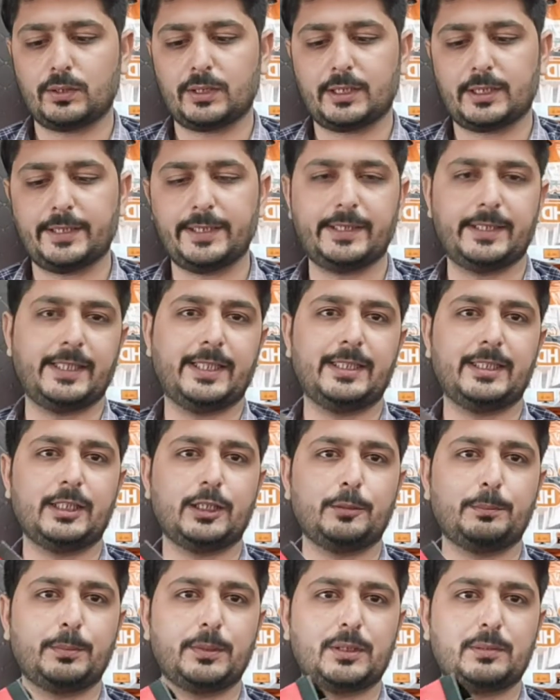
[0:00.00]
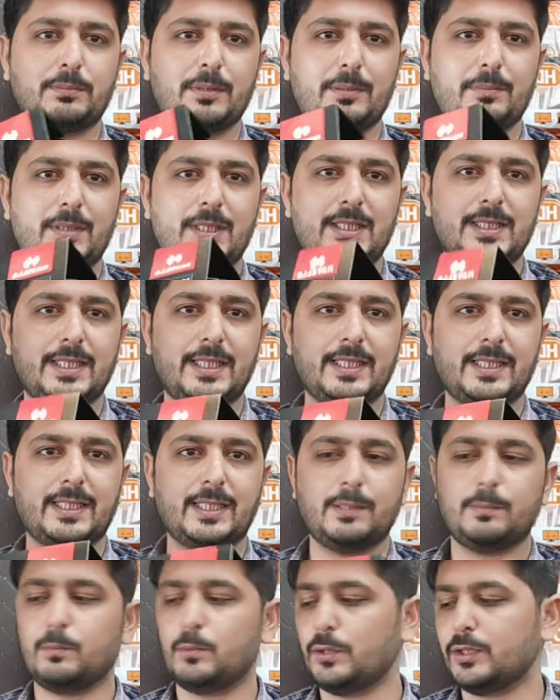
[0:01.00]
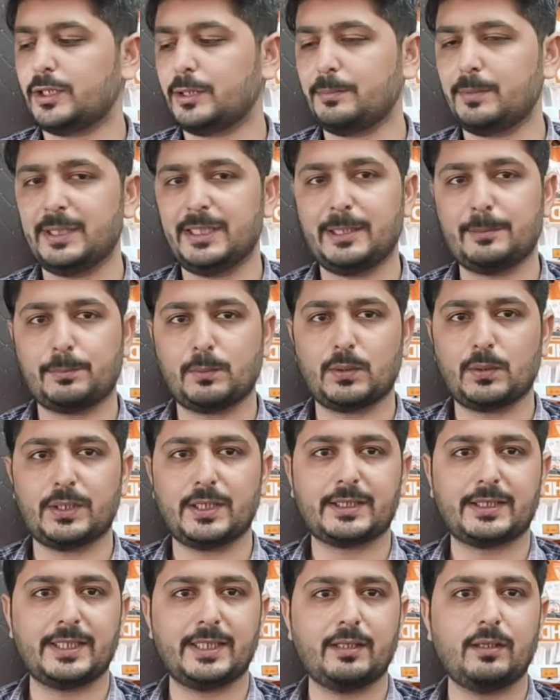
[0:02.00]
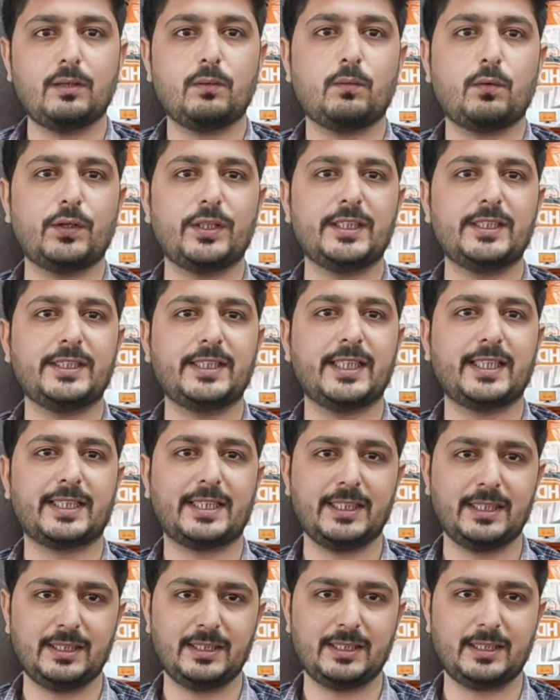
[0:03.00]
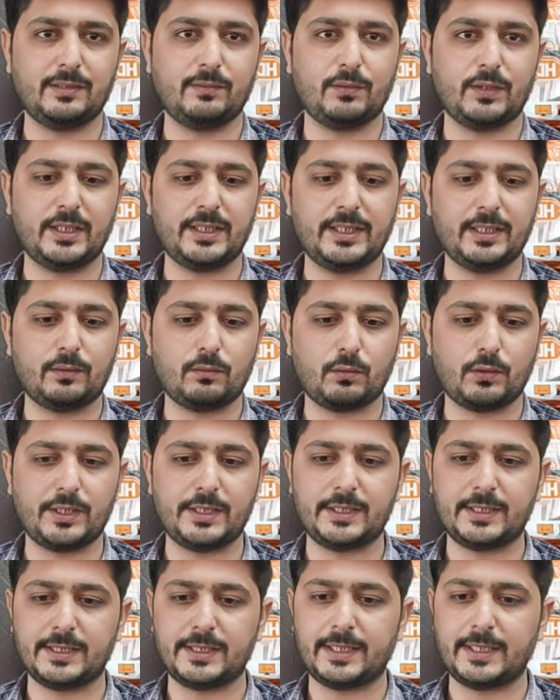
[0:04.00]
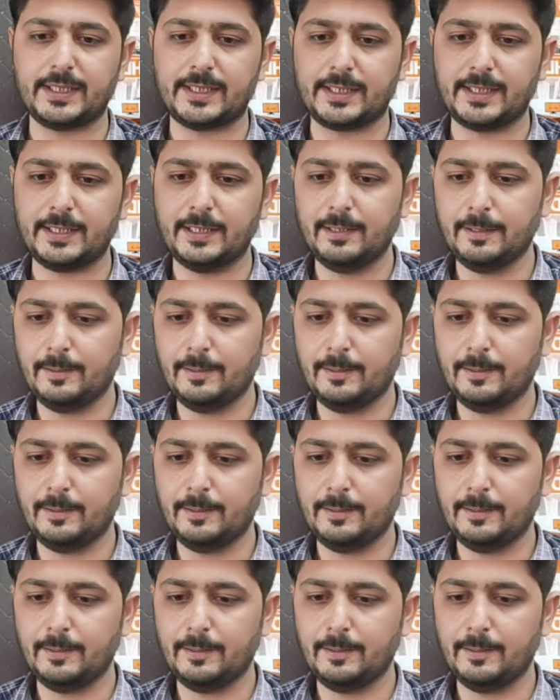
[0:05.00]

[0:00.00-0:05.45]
थ्री नाइन्टी रुपीज़ में मिल जाएगा बहुत ही बढ़िया प्रोडक्ट है वारंटी आके इनकी वन ईयर वारंटी रहेगी